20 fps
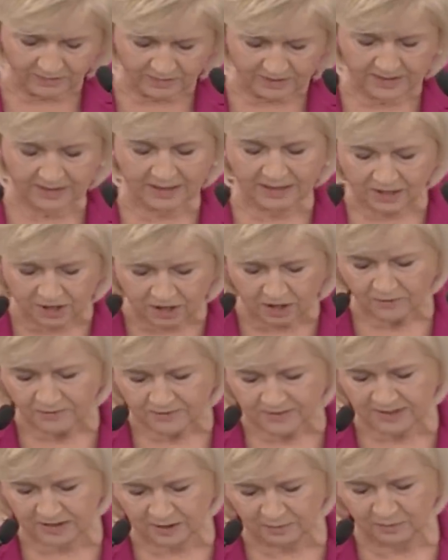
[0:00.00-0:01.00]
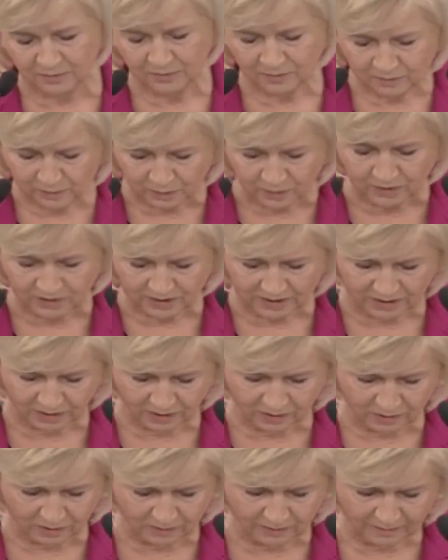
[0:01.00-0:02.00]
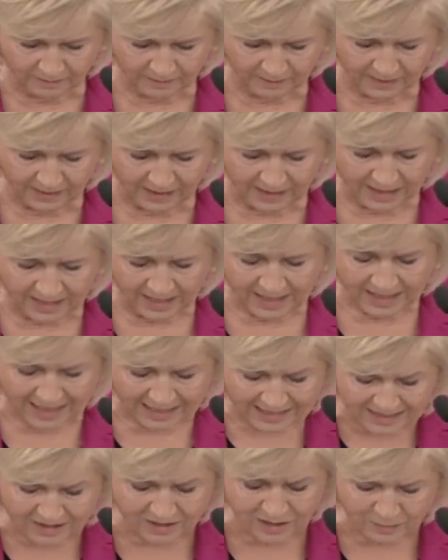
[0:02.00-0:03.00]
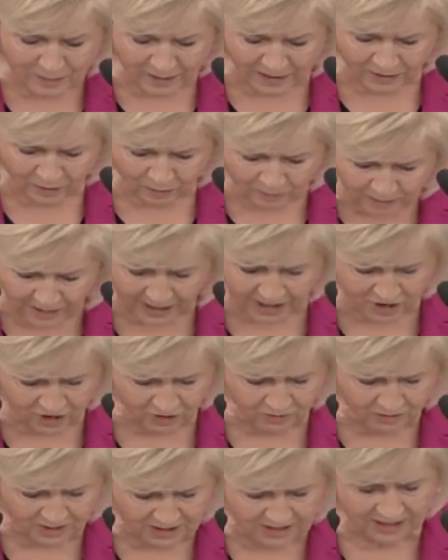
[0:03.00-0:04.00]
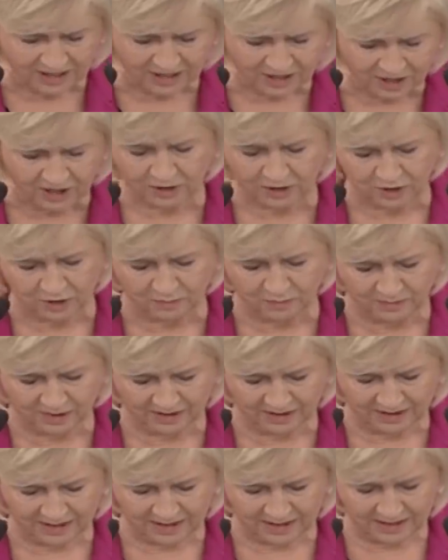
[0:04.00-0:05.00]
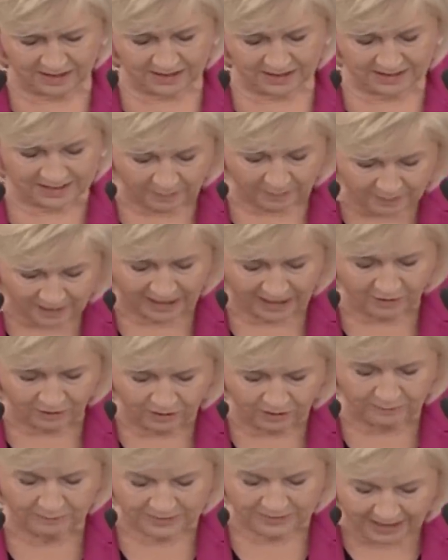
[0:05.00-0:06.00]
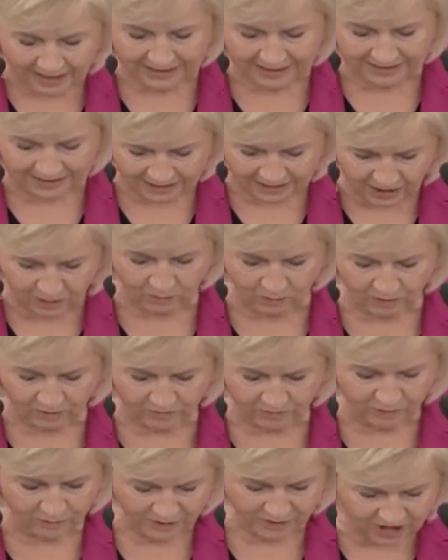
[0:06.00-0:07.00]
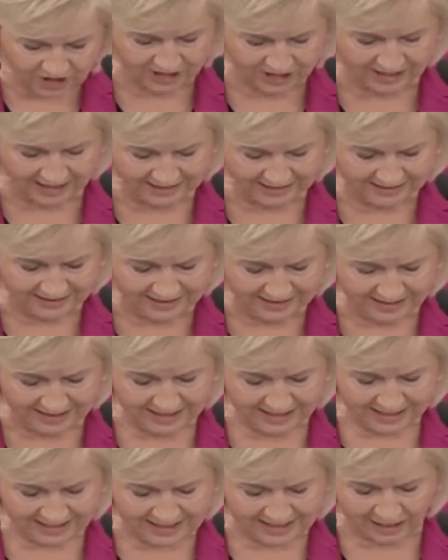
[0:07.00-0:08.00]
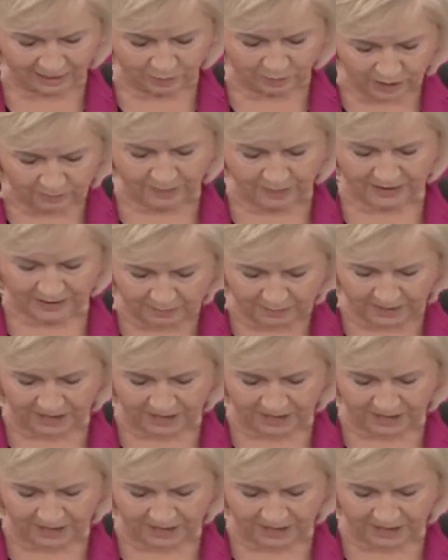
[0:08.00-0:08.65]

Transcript: sędziowskim budynku. A co z panią Basią i z jej dziećmi? Zabrano im dach nad głową, mieszkanie, za które pani